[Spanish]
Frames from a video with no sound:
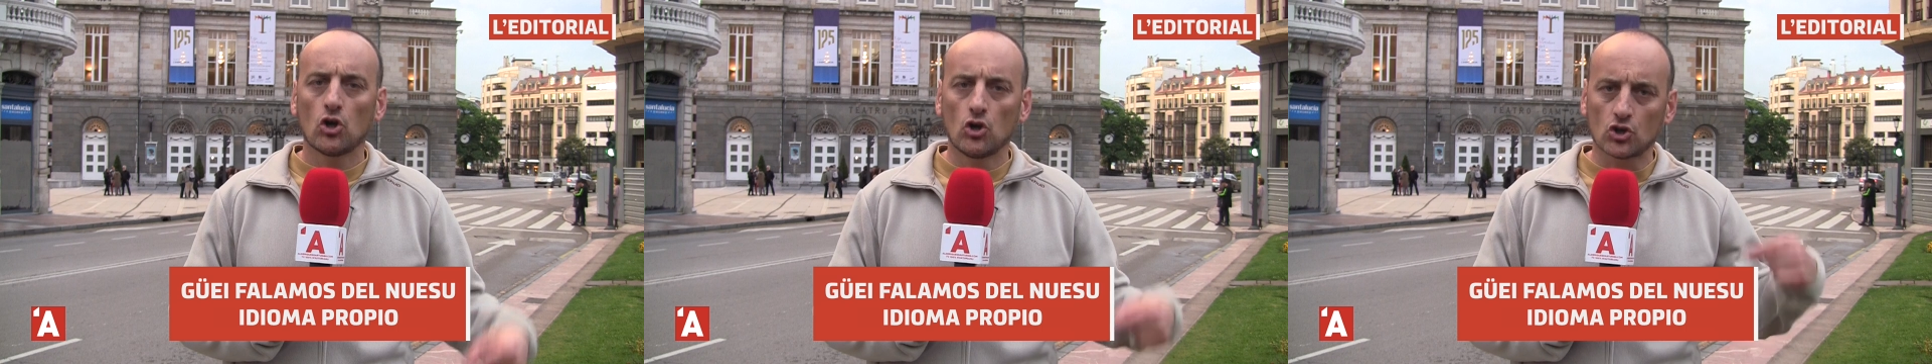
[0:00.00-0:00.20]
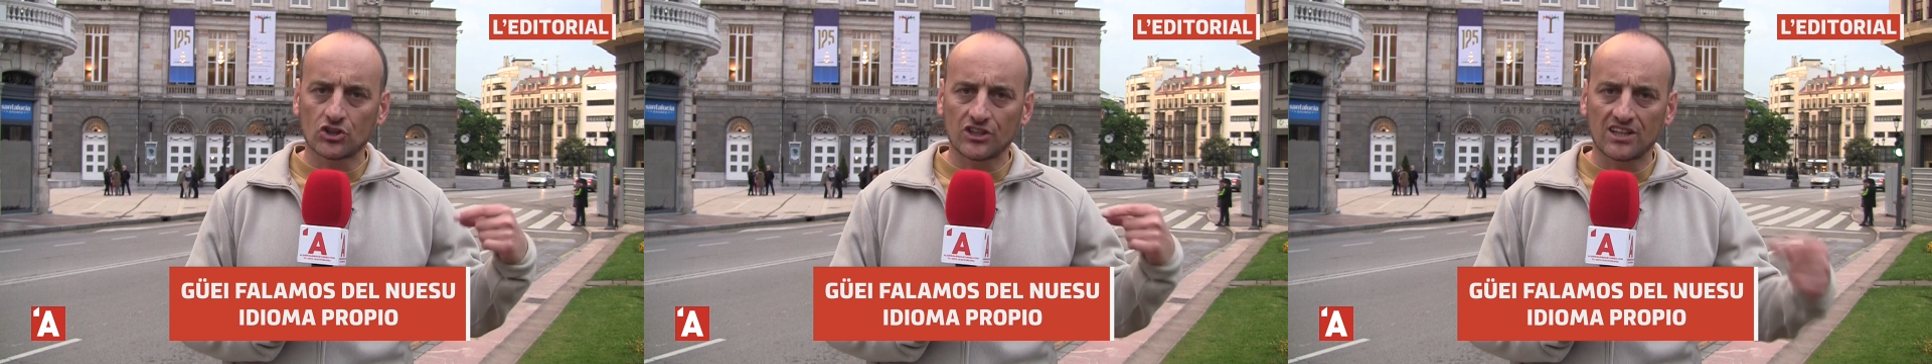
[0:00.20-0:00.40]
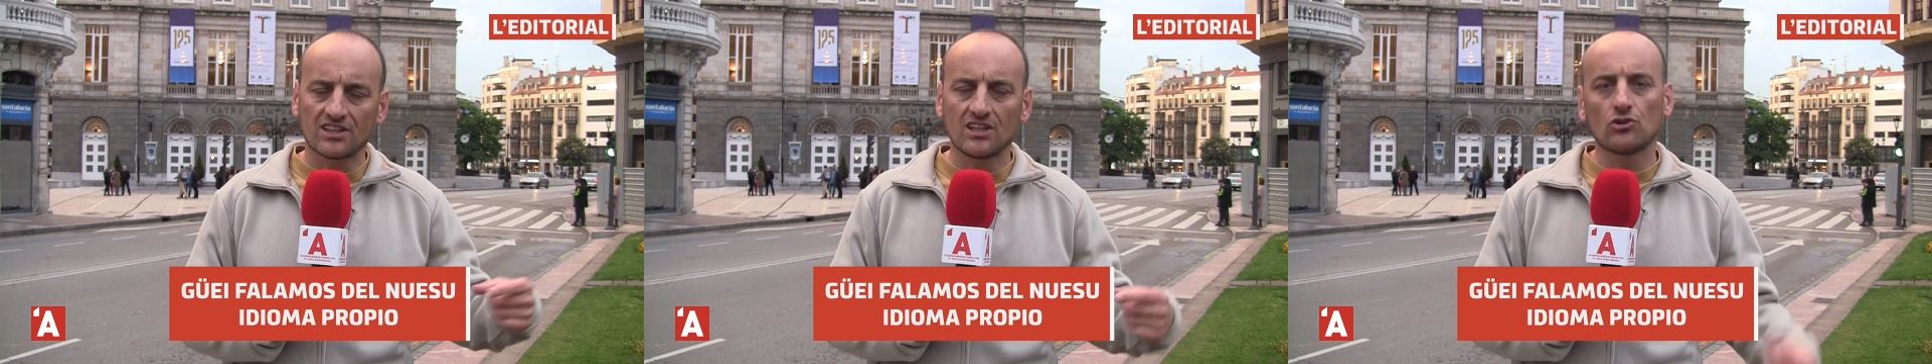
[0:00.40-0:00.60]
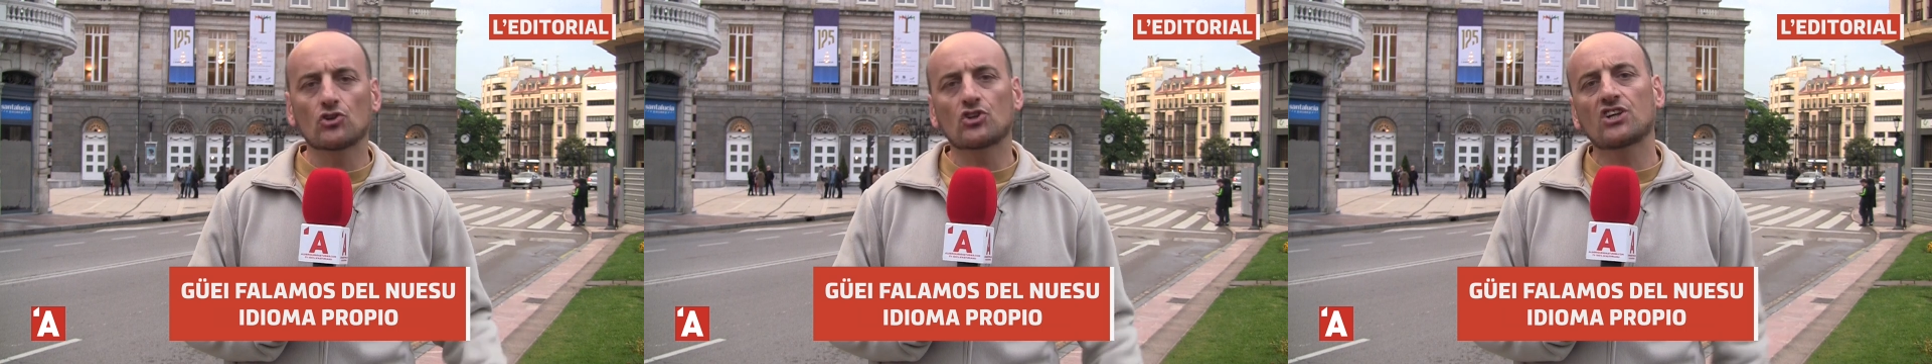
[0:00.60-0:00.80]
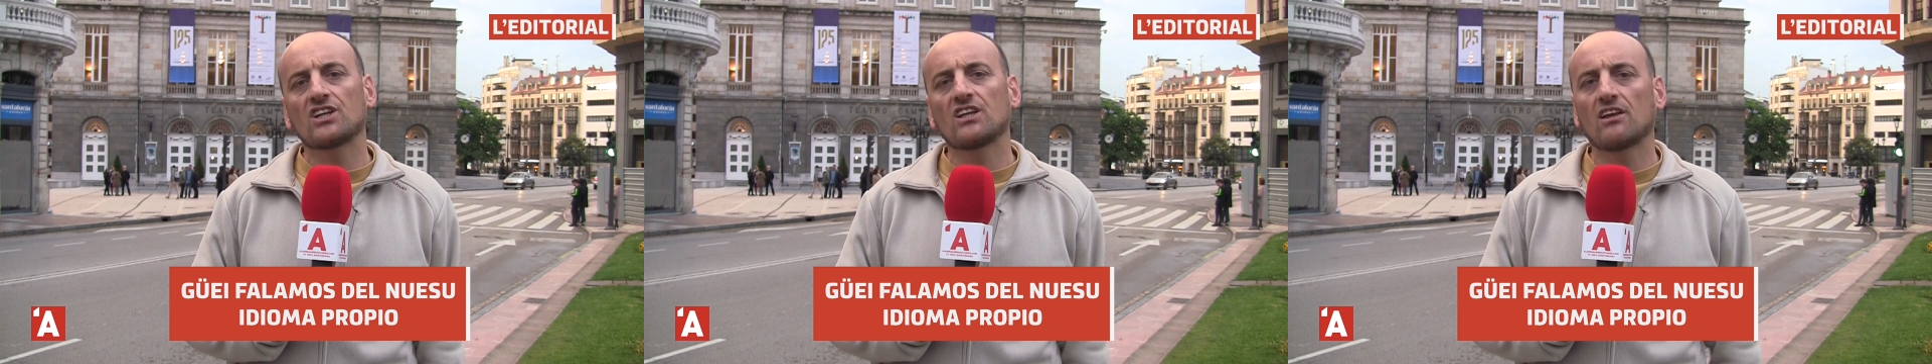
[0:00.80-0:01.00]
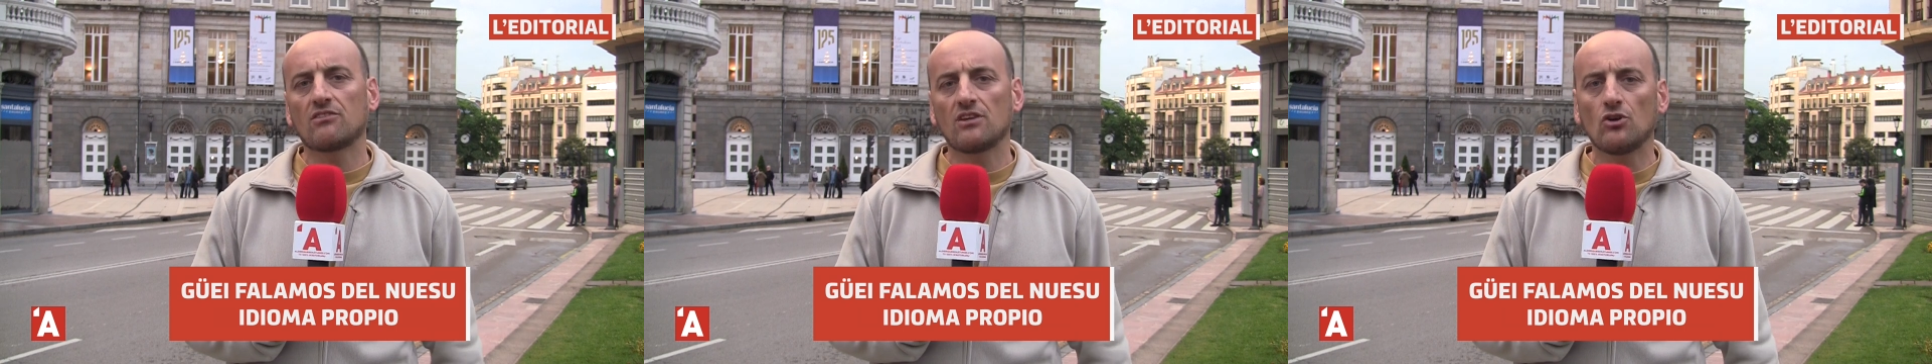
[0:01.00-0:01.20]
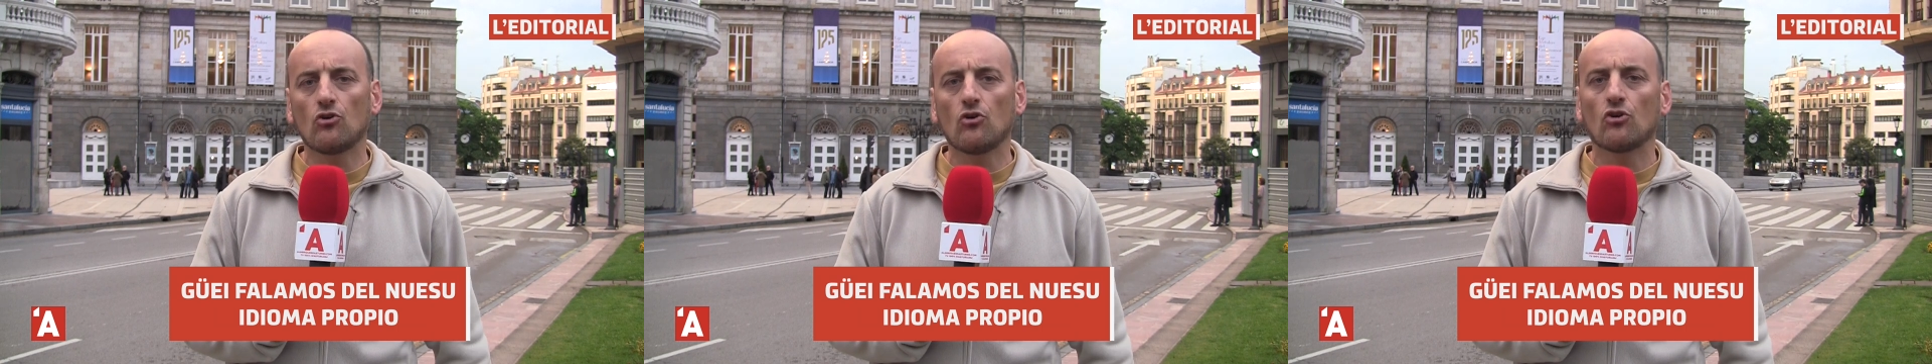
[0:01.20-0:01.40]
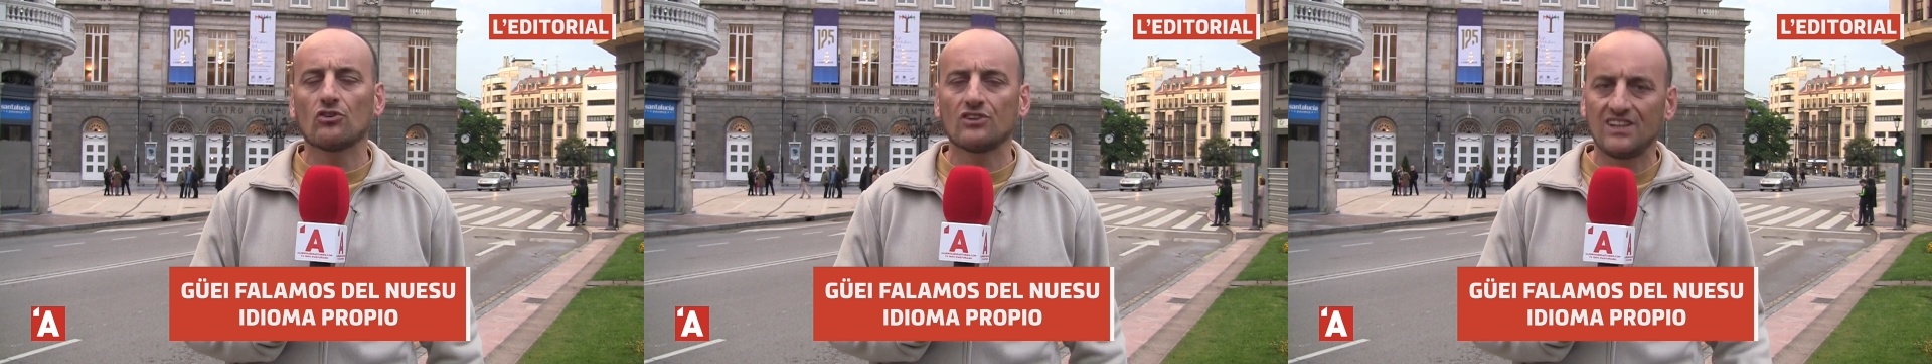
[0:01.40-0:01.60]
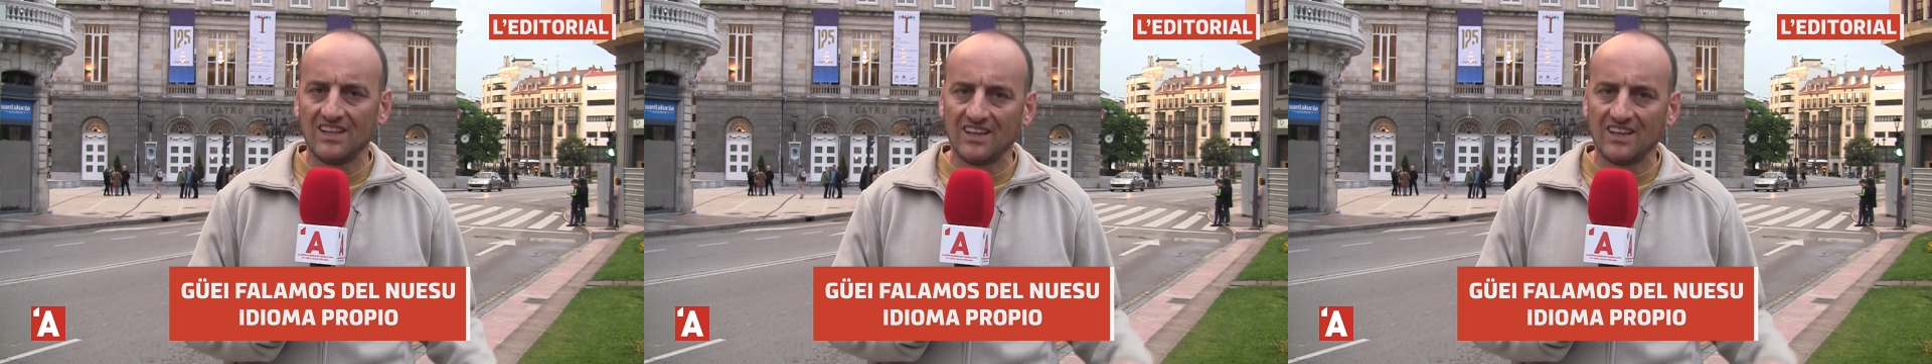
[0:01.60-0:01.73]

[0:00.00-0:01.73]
los 365